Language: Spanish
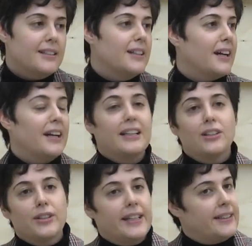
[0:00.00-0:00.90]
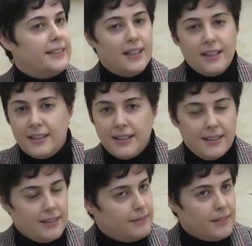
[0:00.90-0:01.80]
de género, de etnia,
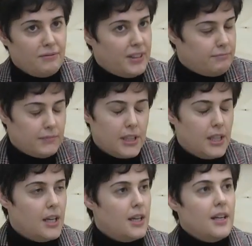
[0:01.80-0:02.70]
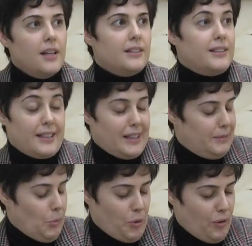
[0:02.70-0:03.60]
de, en fin, de
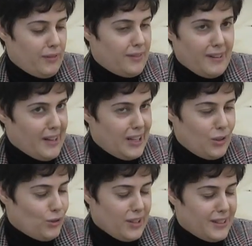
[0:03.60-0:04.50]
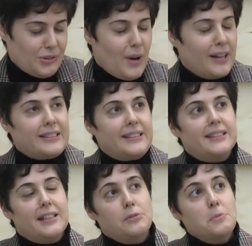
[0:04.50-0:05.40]
reducción religiosa, sexual,
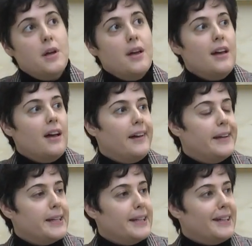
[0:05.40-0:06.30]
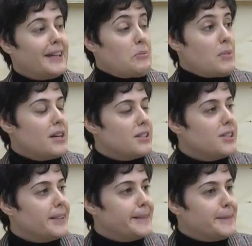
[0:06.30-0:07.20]
etc. Eh, ¿Qué más?